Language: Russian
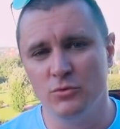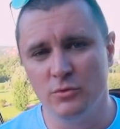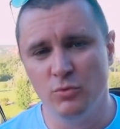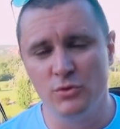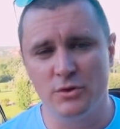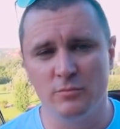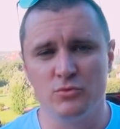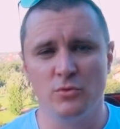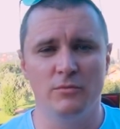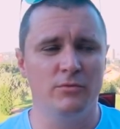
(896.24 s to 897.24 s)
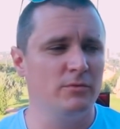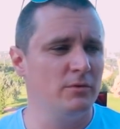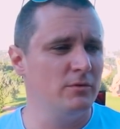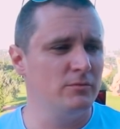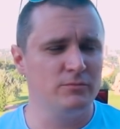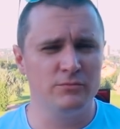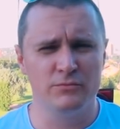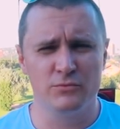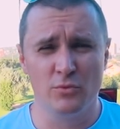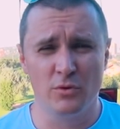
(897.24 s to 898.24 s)
будет больше обзоров э,
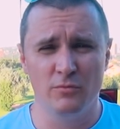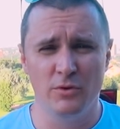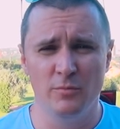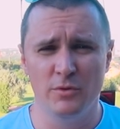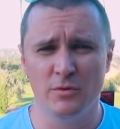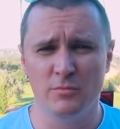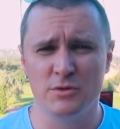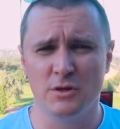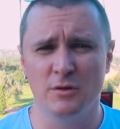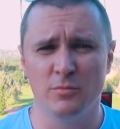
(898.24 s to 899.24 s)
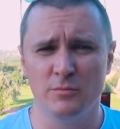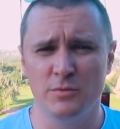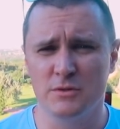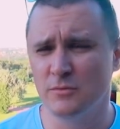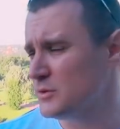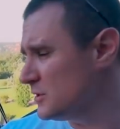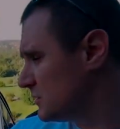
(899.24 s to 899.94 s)
в скором времени. Обязательно подписывайтесь.